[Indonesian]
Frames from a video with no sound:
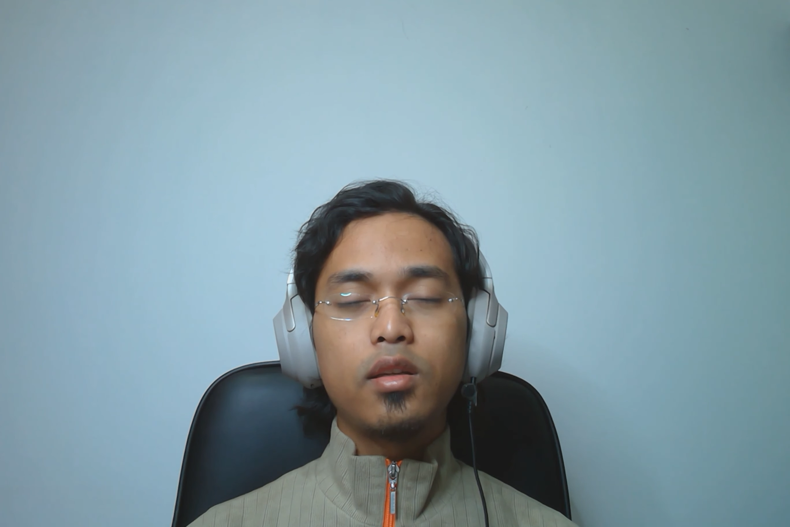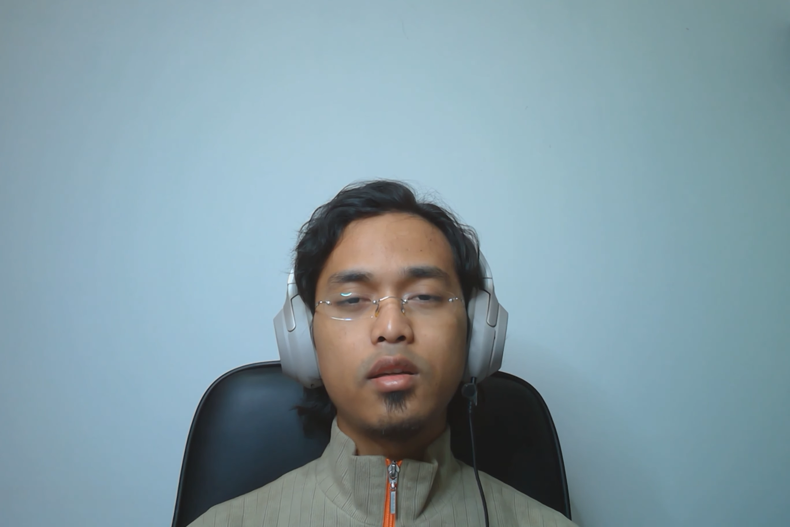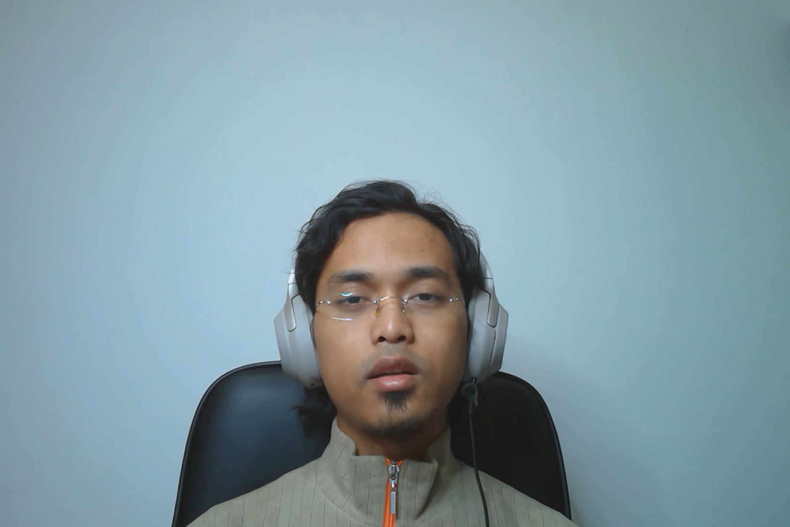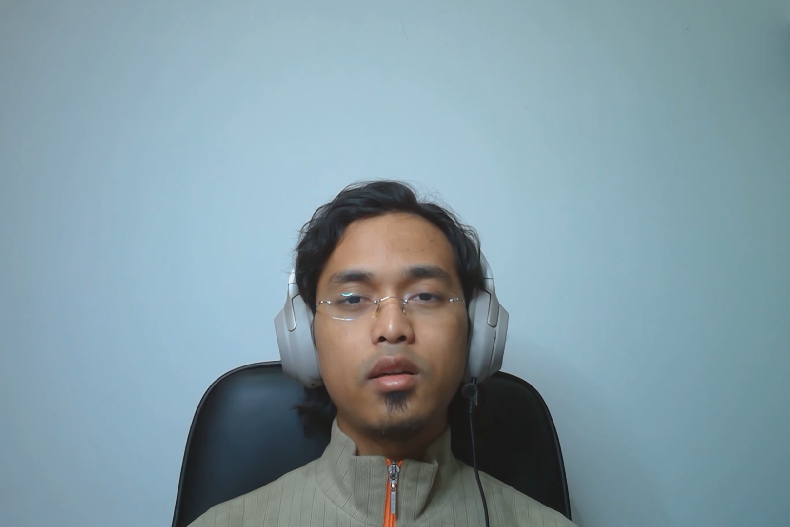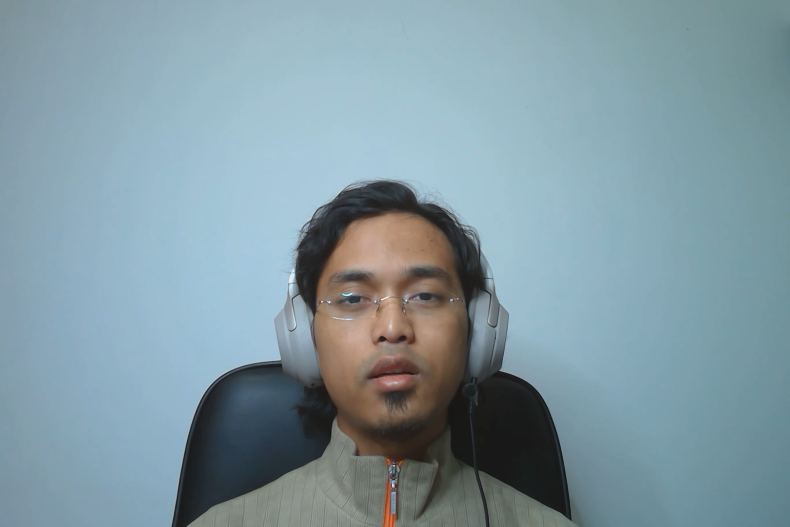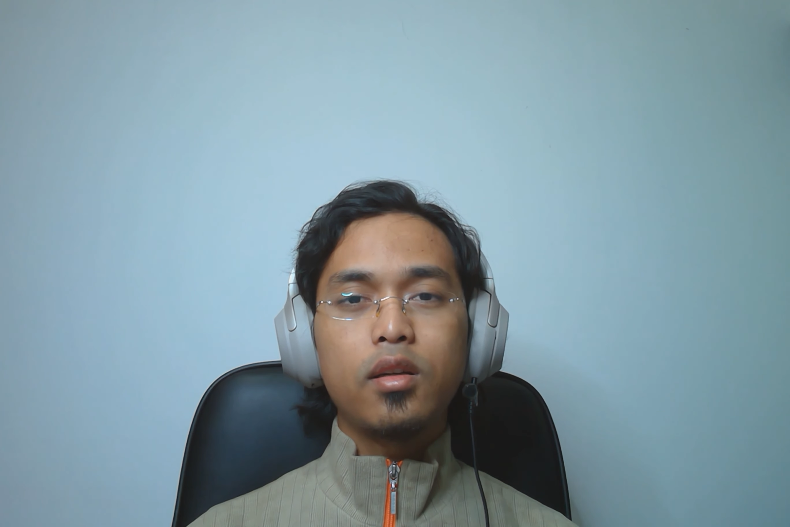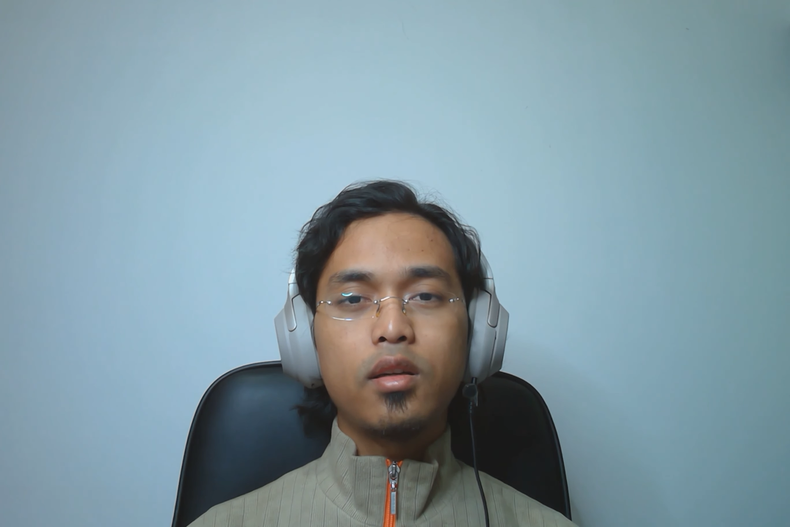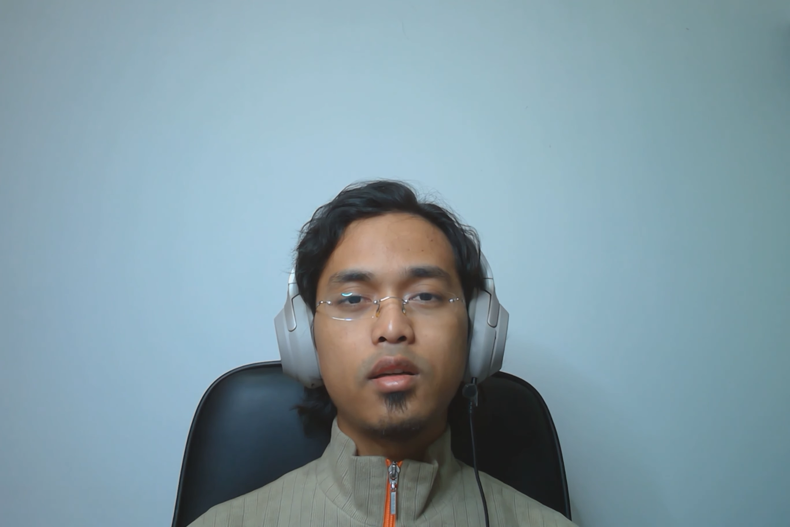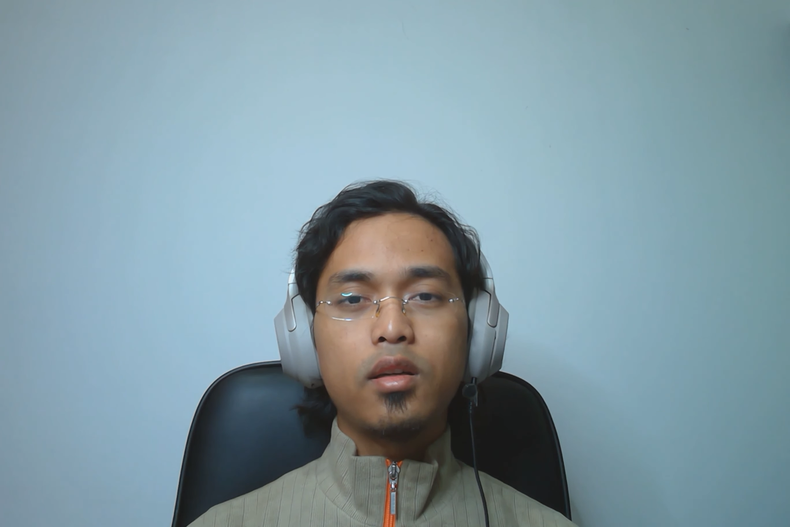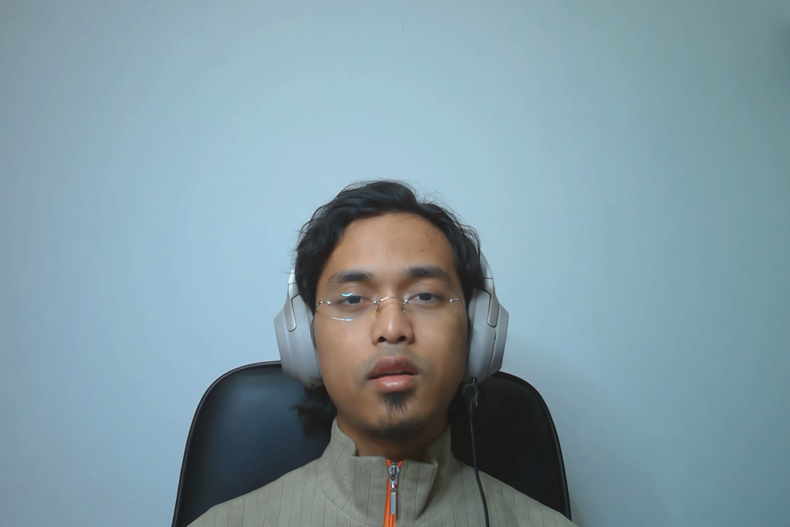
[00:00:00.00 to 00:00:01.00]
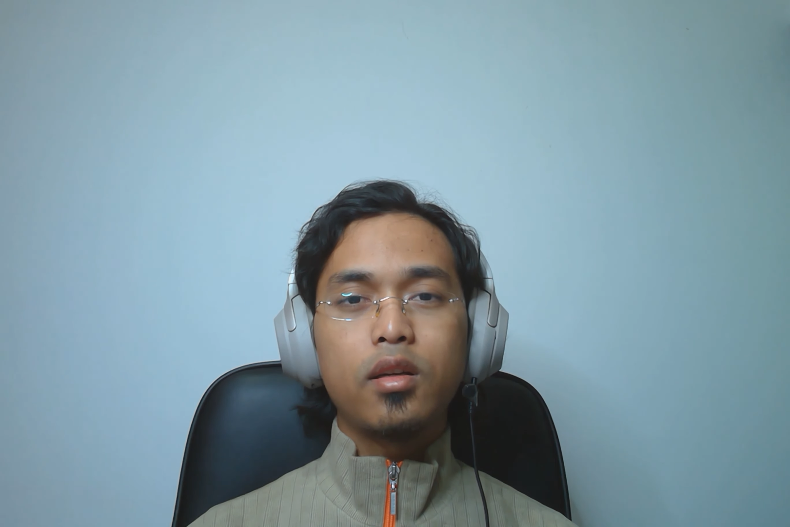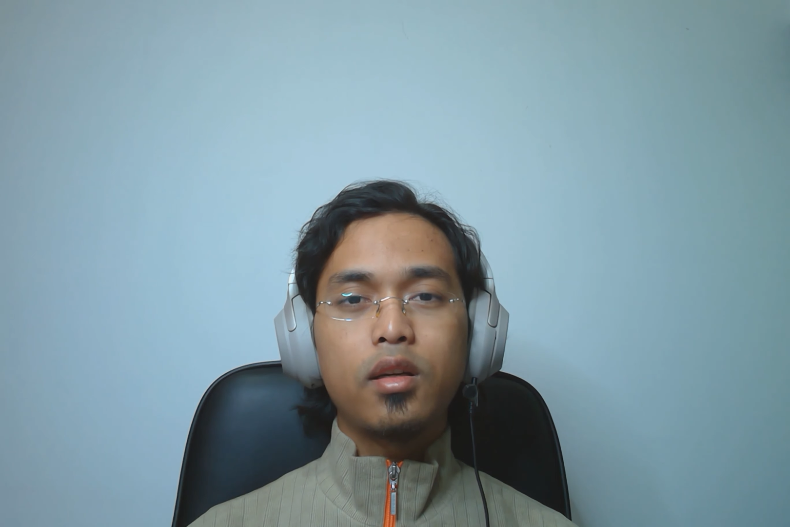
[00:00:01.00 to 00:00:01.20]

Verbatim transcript: uh,